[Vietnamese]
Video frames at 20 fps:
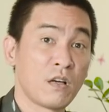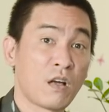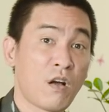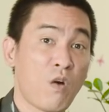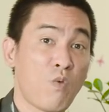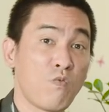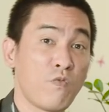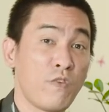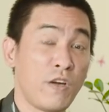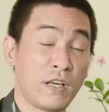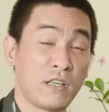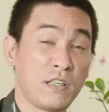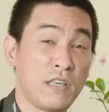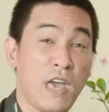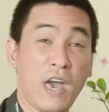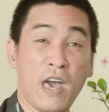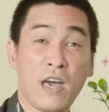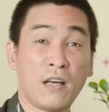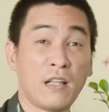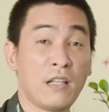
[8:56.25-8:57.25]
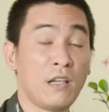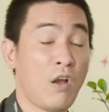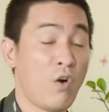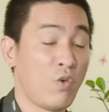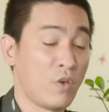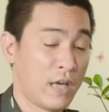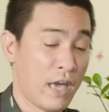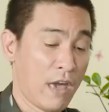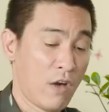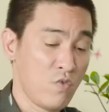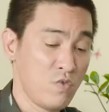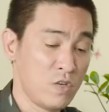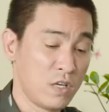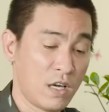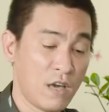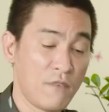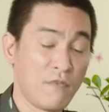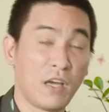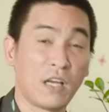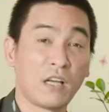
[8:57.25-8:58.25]
công việc dễ lôi kéo những
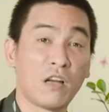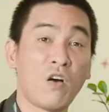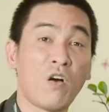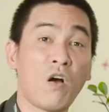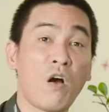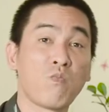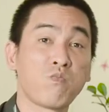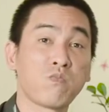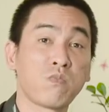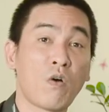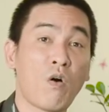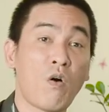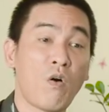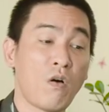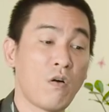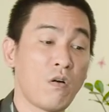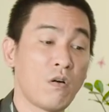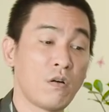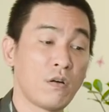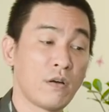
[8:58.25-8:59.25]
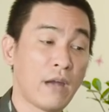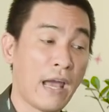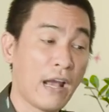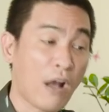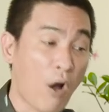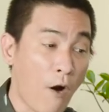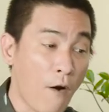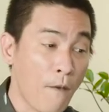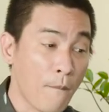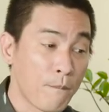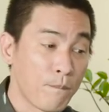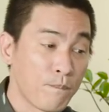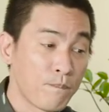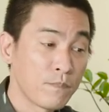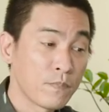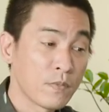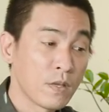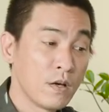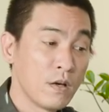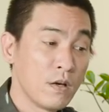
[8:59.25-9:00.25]
cái việc nó không có đáng có
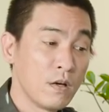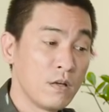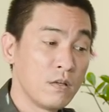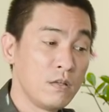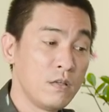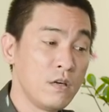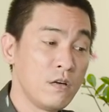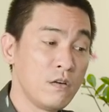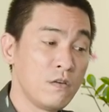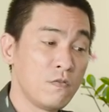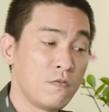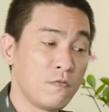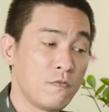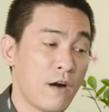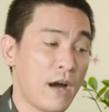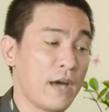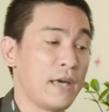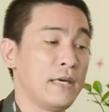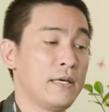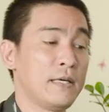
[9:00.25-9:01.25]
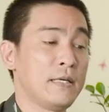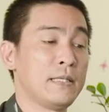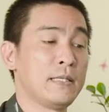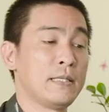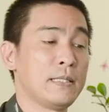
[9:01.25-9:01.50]
như vậy